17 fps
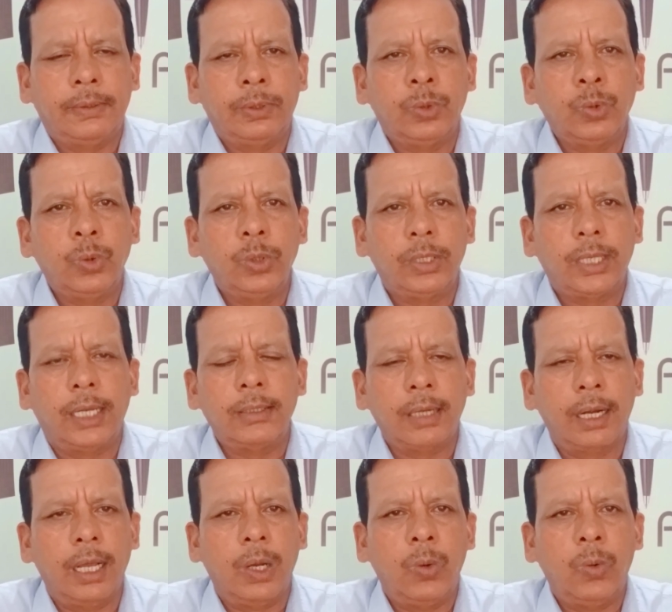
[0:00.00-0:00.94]
दूध का
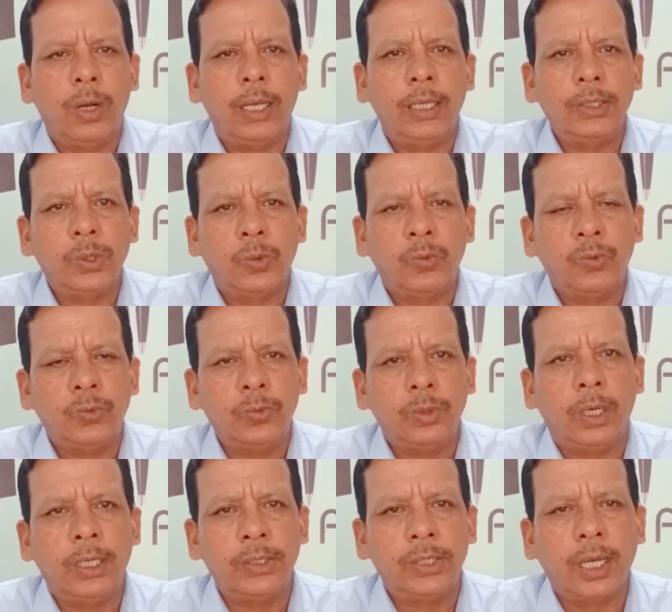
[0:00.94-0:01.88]
जला हुआ जो
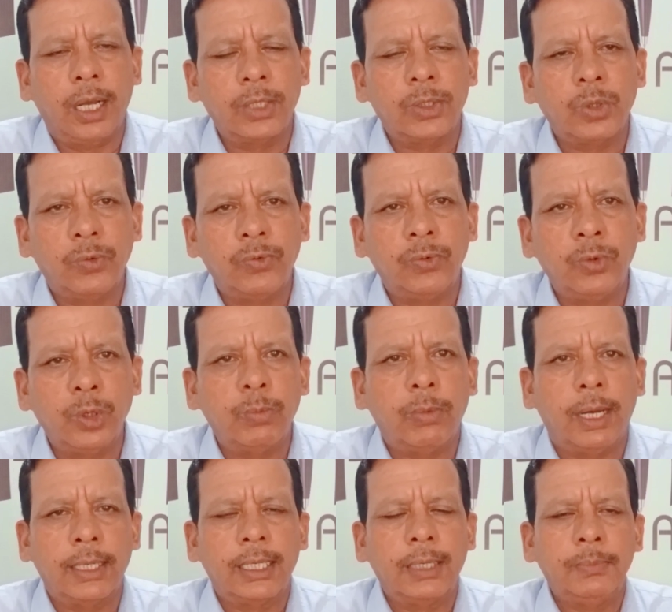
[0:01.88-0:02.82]
छाछ को
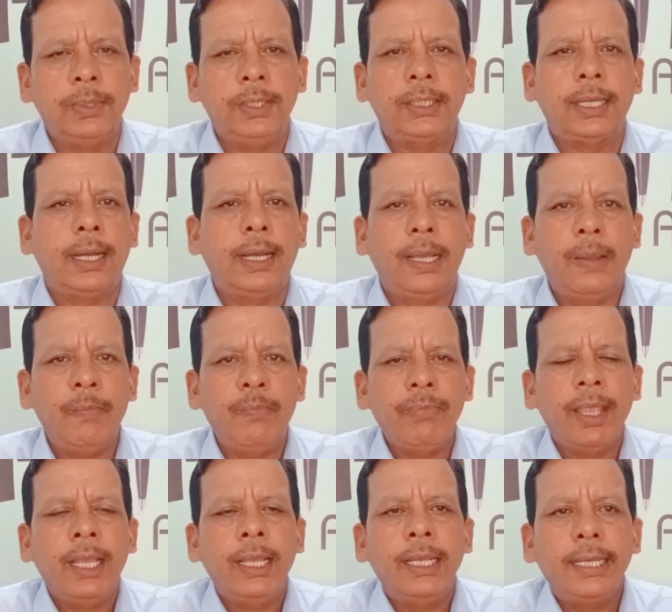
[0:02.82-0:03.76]
फूंक मार के पीता है
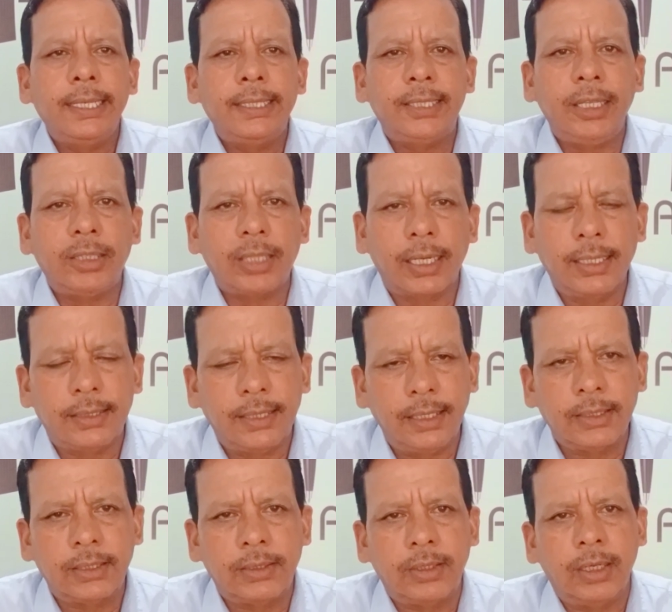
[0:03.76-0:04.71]
इसी तरह
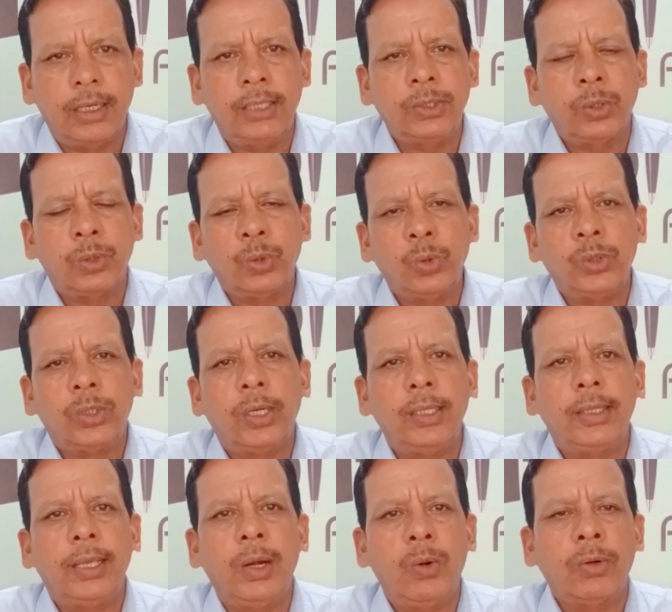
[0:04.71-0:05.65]
से जो
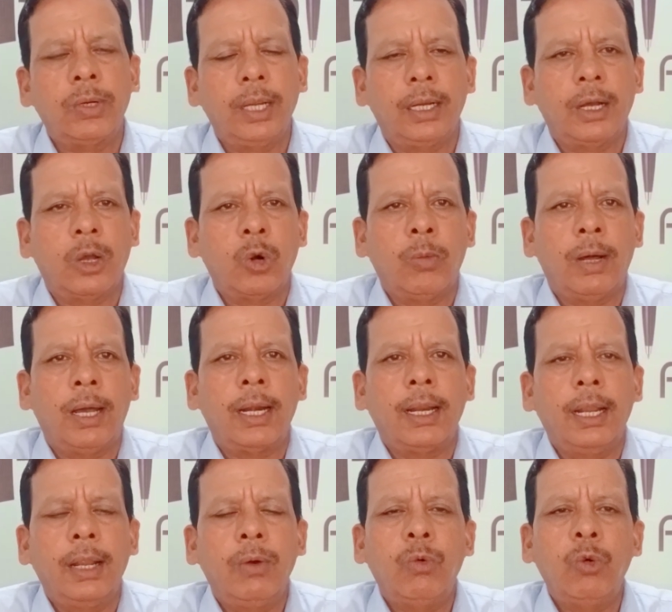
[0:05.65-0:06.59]
दूसरे तेलों के कारोबार
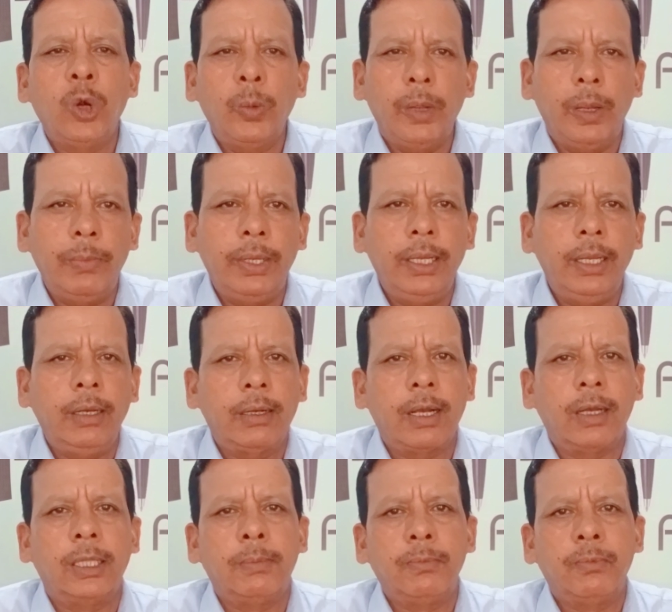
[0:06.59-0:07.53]
हैं उनमें भी
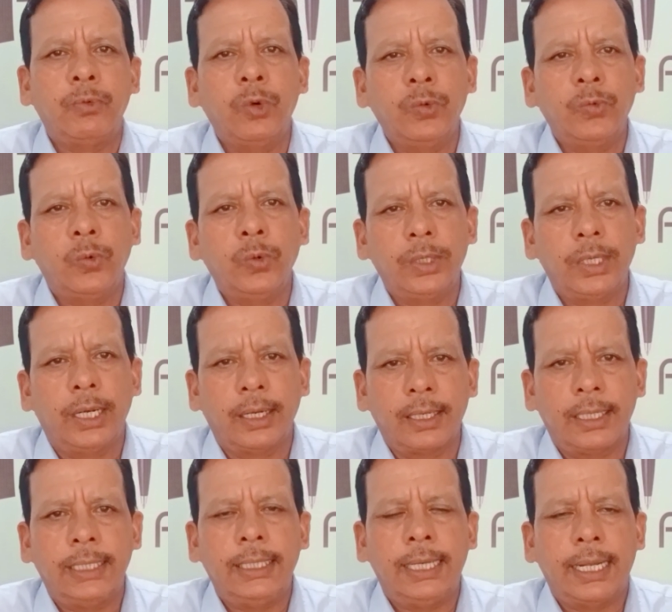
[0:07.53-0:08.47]
कदम फूंक फूंक के
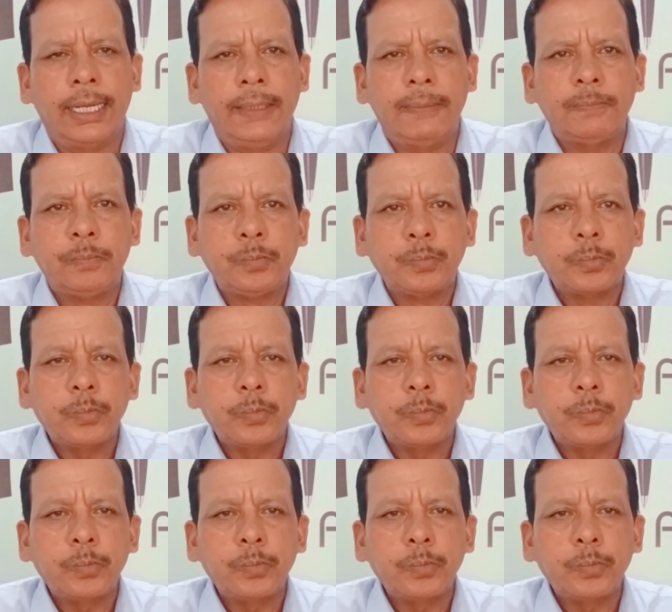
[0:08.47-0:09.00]
रखे जा रहे हैं